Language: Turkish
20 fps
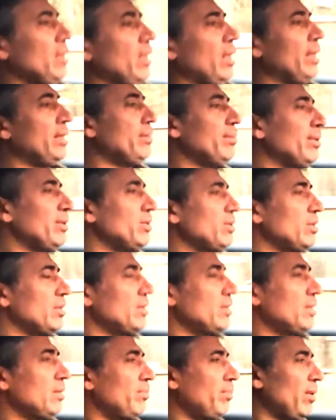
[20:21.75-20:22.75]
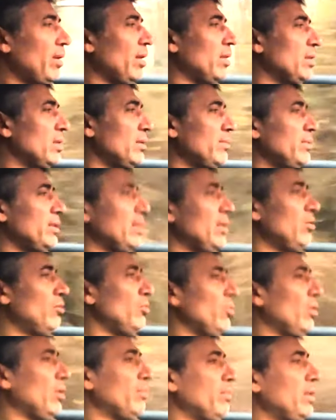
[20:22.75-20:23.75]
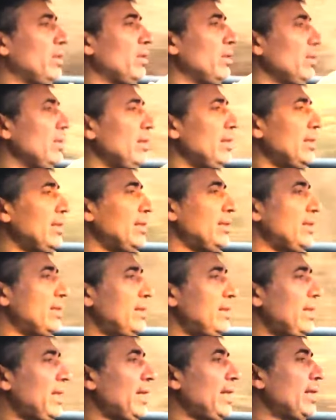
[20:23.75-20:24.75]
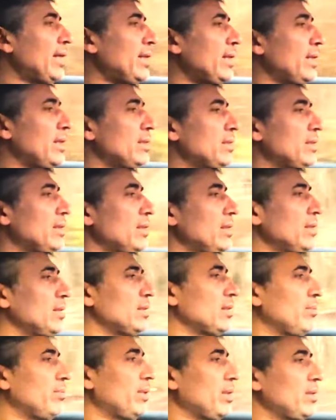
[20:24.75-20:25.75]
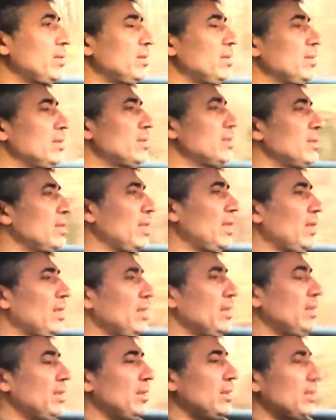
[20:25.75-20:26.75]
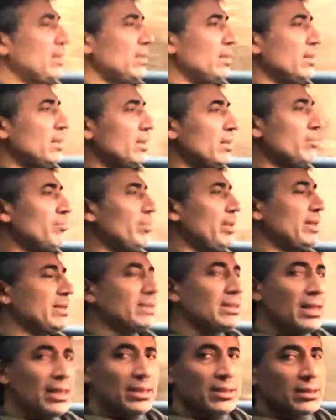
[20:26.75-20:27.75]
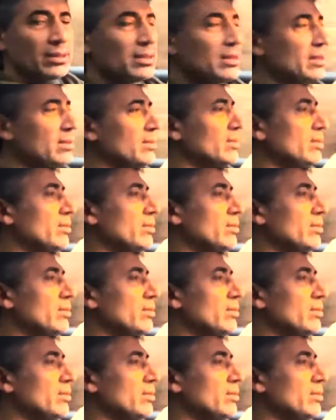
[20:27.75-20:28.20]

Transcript: Hani başta size pahalı gibi geliyor ama neyle kıyasladığınıza baktığınızda e, benzer e,